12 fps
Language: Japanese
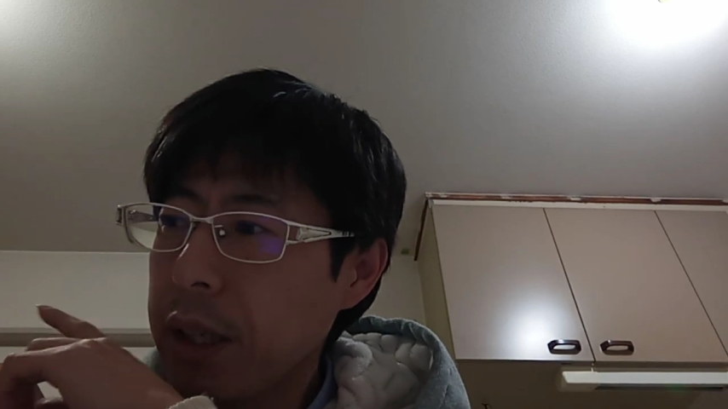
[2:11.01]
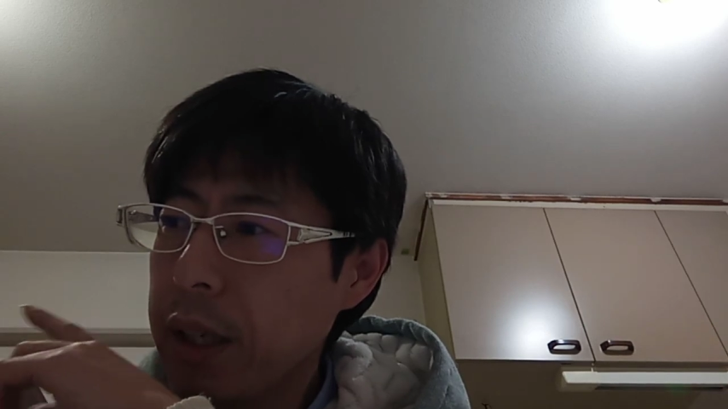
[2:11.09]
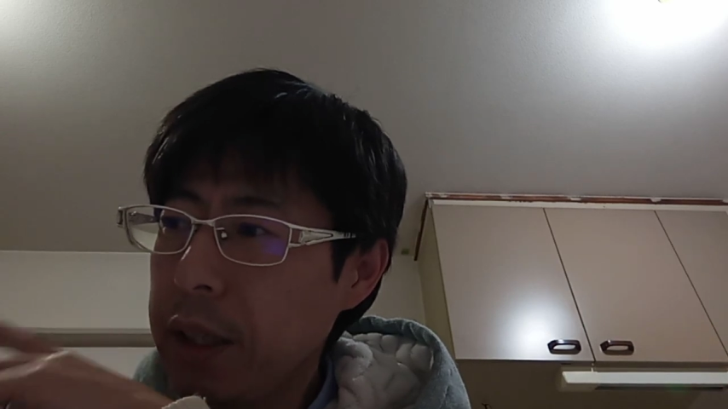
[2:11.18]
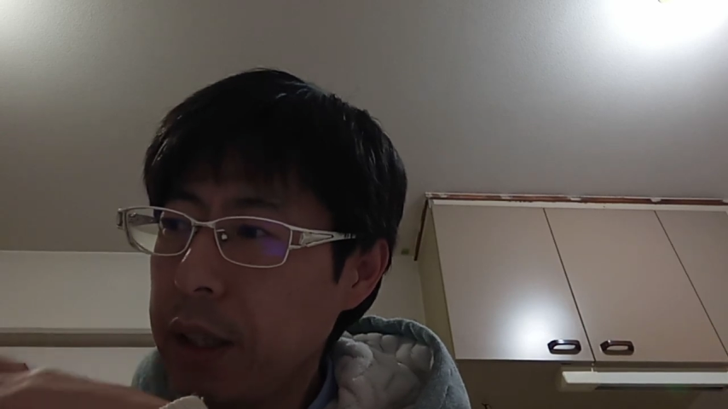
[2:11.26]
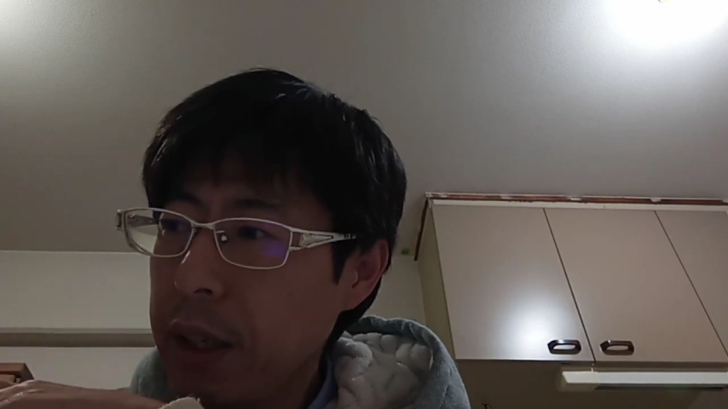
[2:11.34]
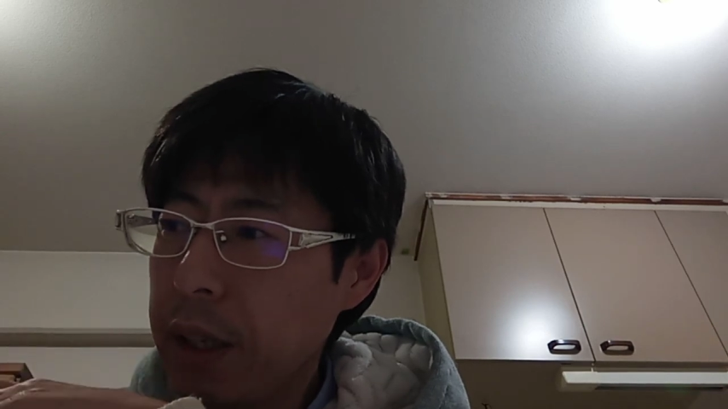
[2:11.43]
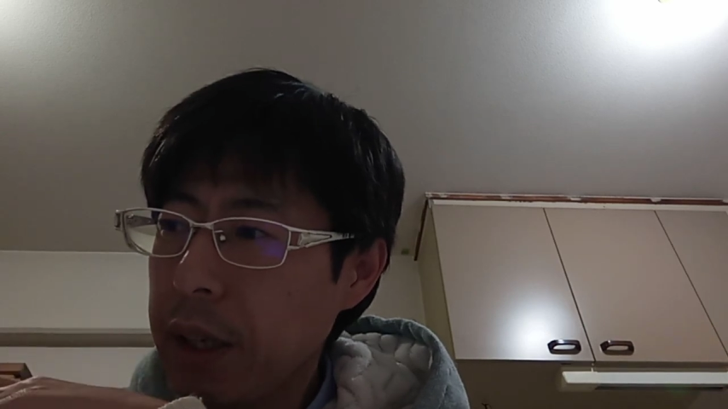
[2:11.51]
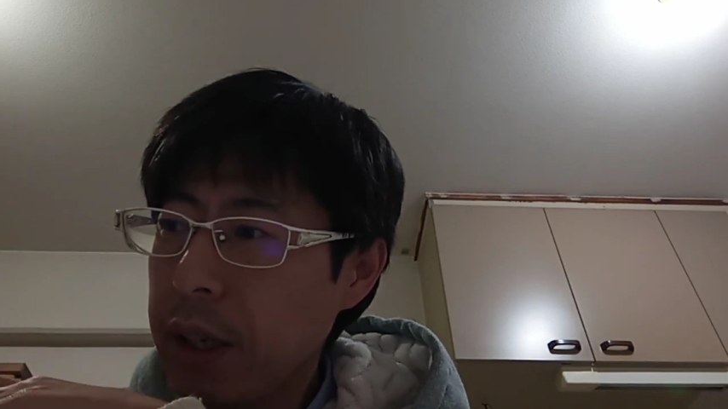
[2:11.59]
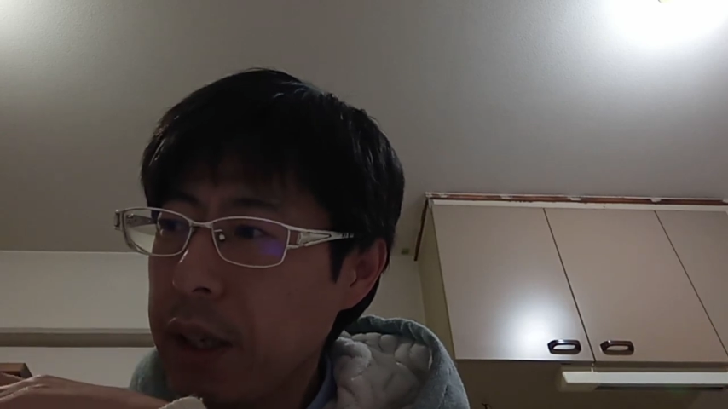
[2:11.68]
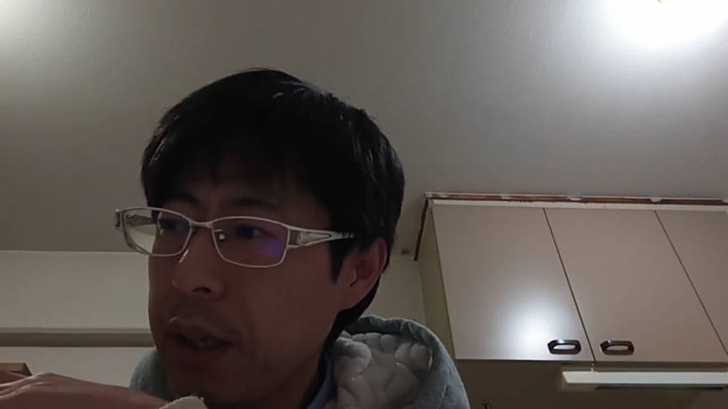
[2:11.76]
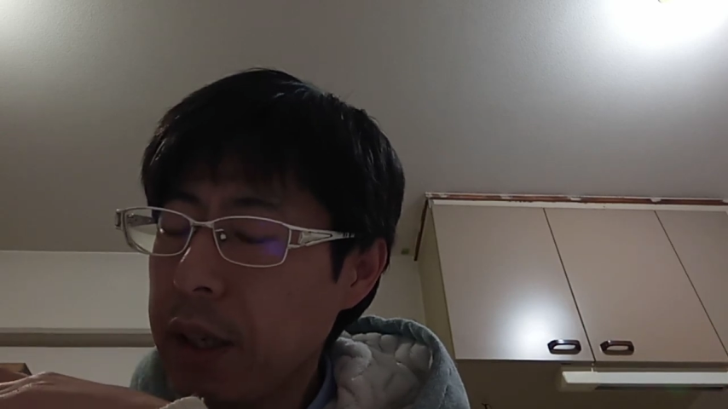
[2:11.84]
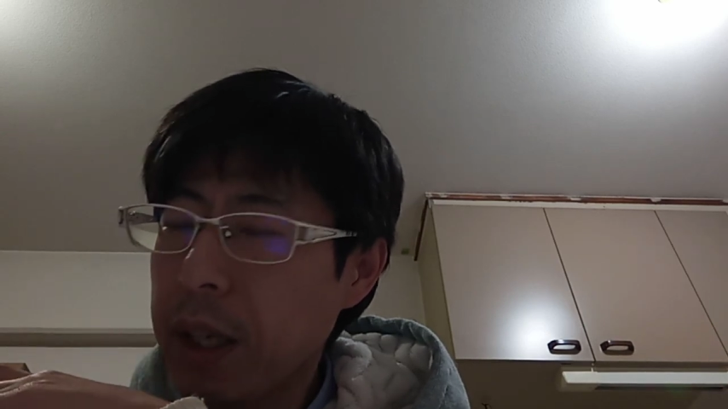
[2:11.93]
3位に、
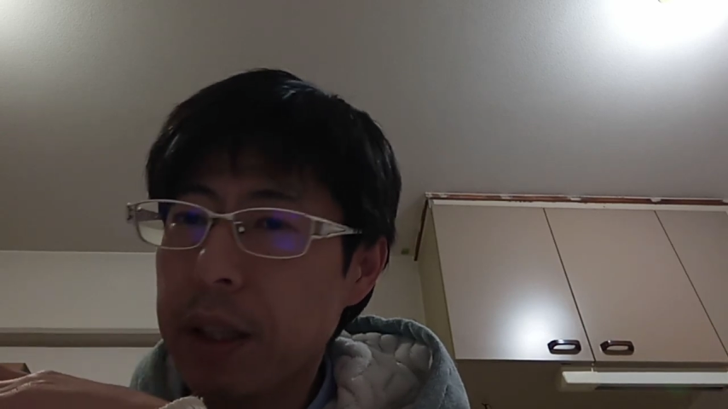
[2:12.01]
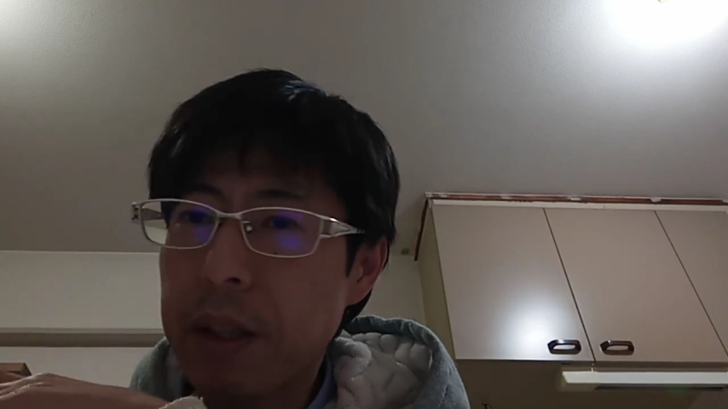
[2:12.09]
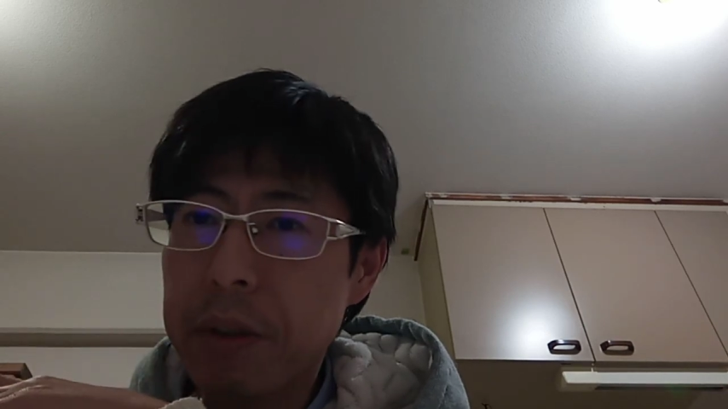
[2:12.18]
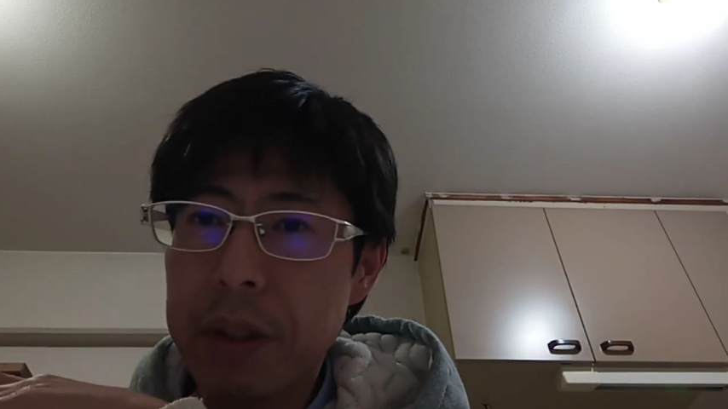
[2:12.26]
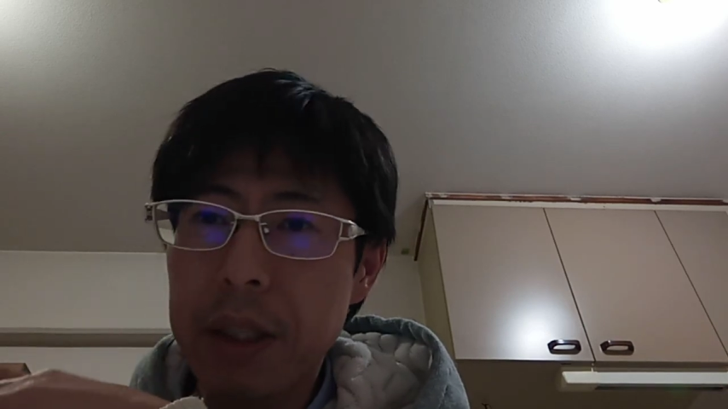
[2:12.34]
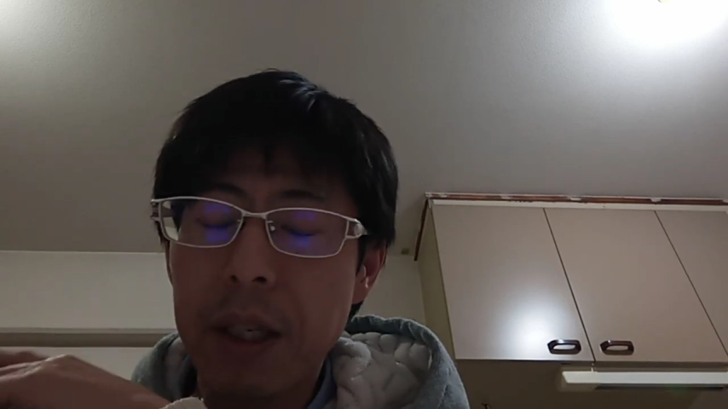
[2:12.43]
えー、なった年、